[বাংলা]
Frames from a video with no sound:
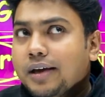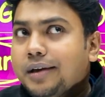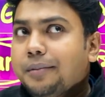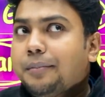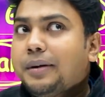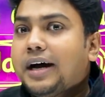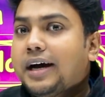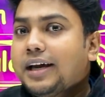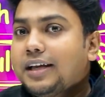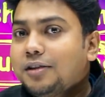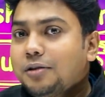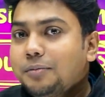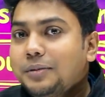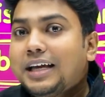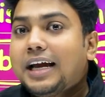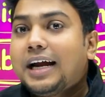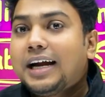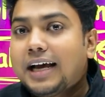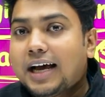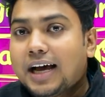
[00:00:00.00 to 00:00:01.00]
এ ভাই তুমি
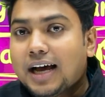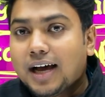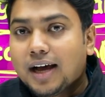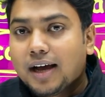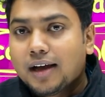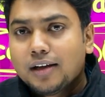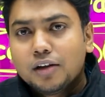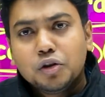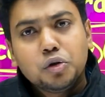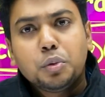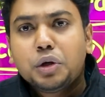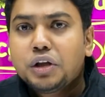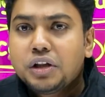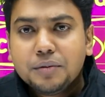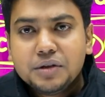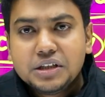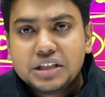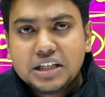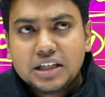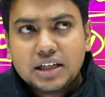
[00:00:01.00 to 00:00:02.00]
ক্যাডা তোমার তো
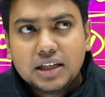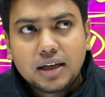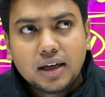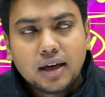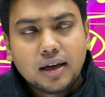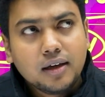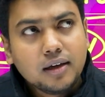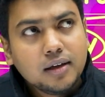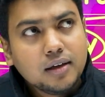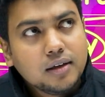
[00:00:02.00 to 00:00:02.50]
আমি চিনি না